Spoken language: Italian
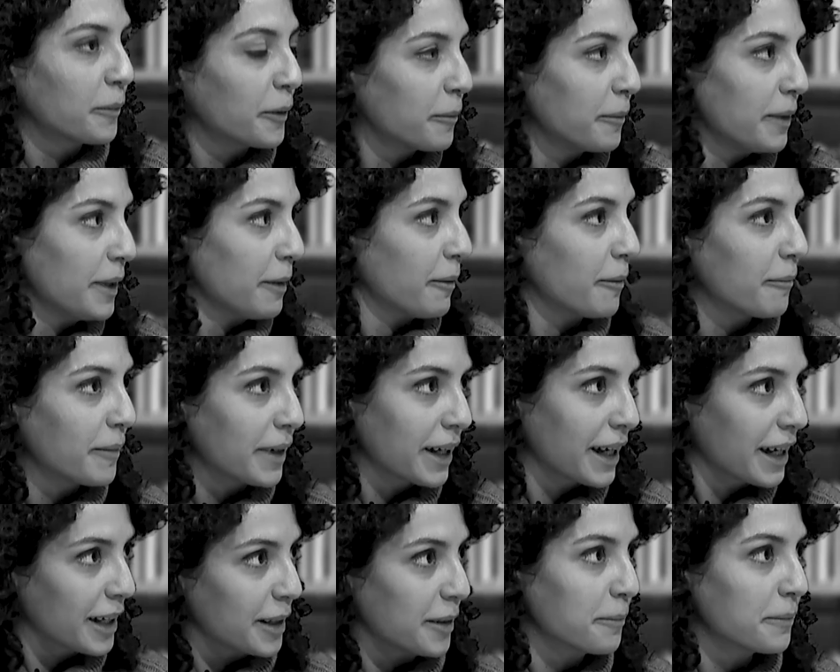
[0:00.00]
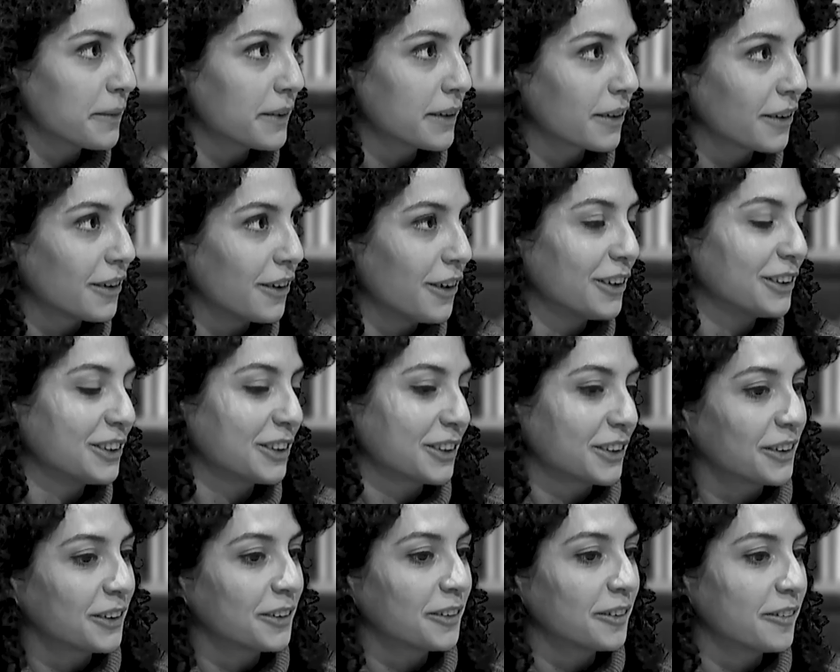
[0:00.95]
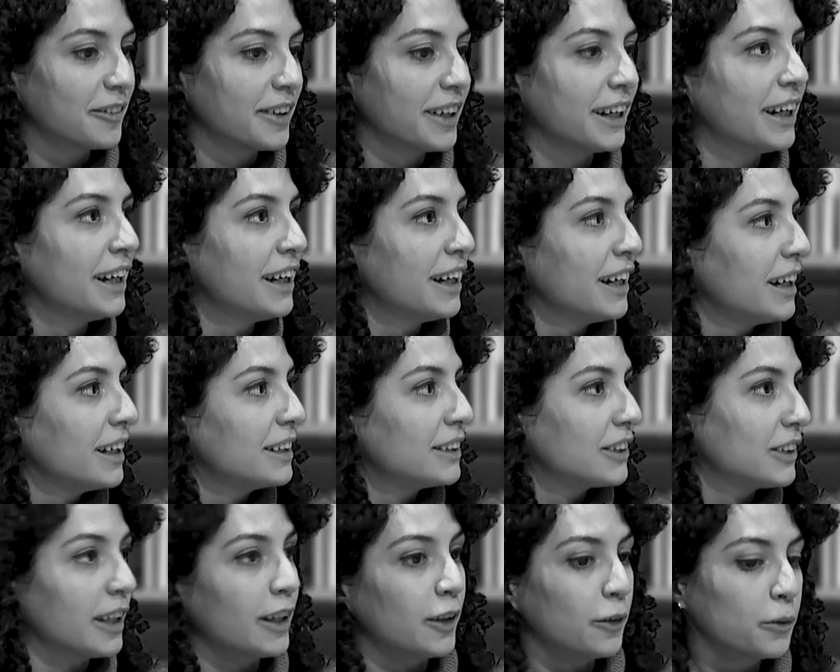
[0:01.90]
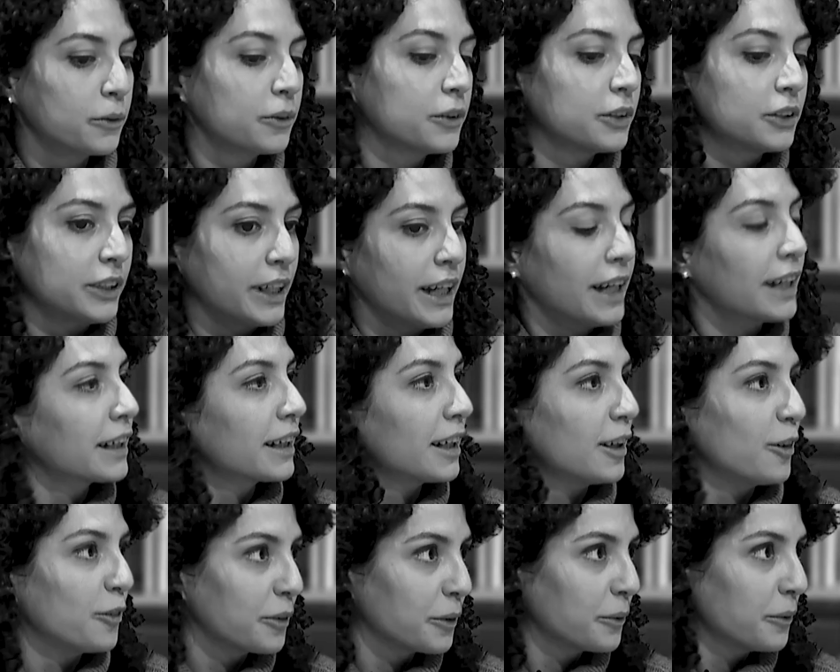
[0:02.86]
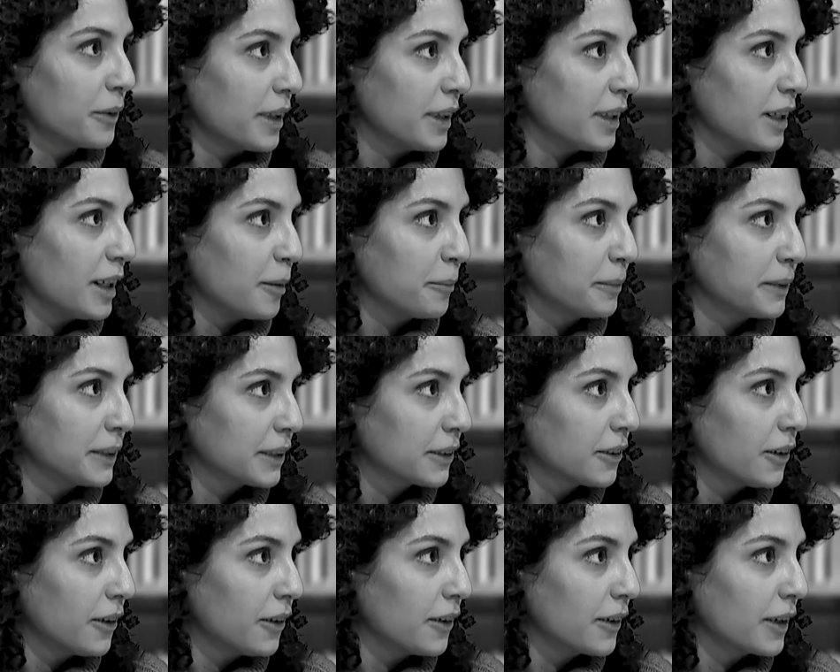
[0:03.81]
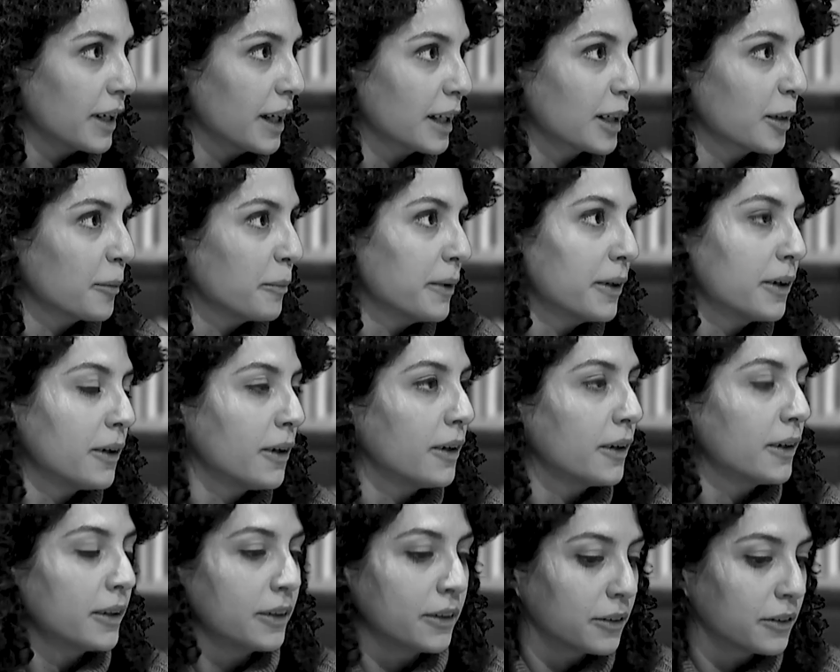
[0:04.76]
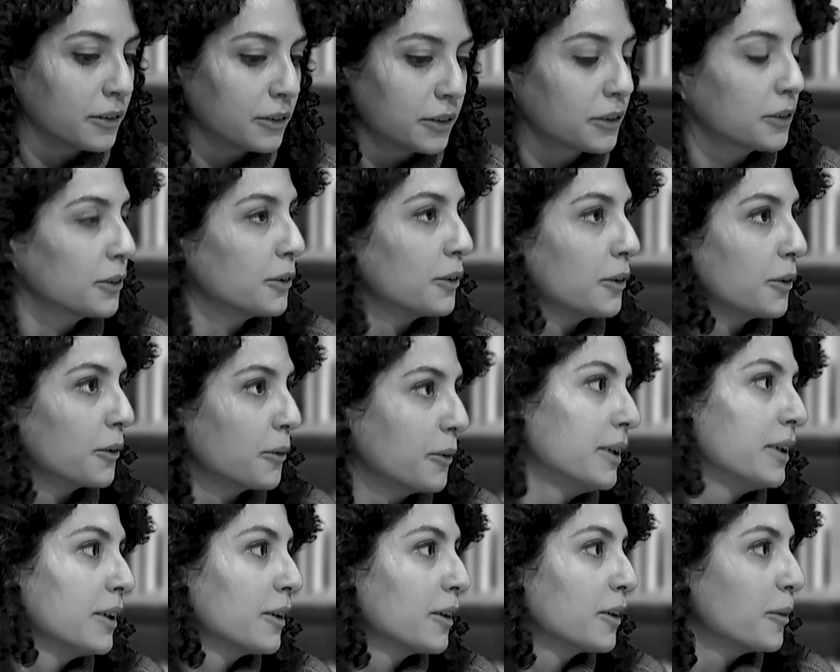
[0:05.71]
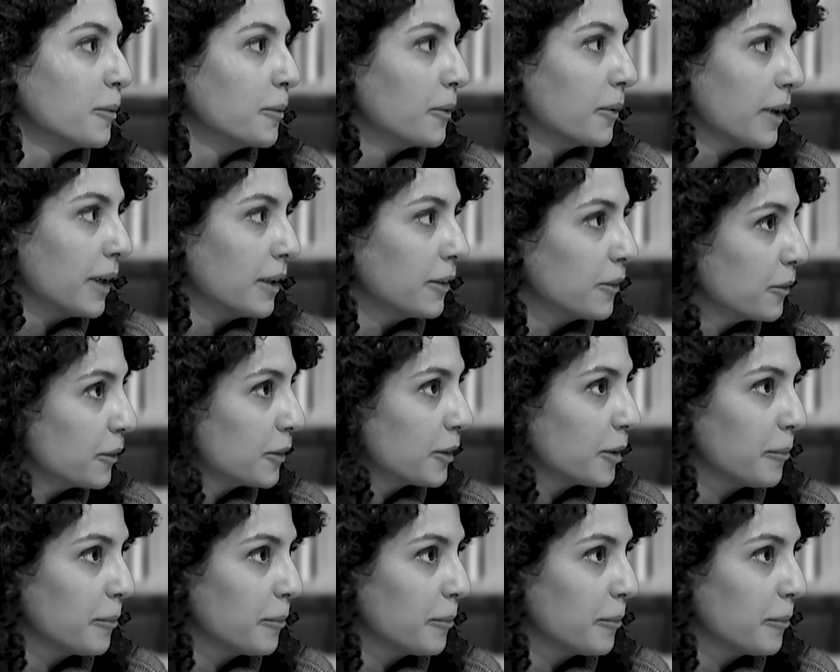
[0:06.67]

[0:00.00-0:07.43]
problema magari psicologico e dove cioè, in uno c'è anche la figura della psicologa, che però io non sono, quindi ho comunque dovuto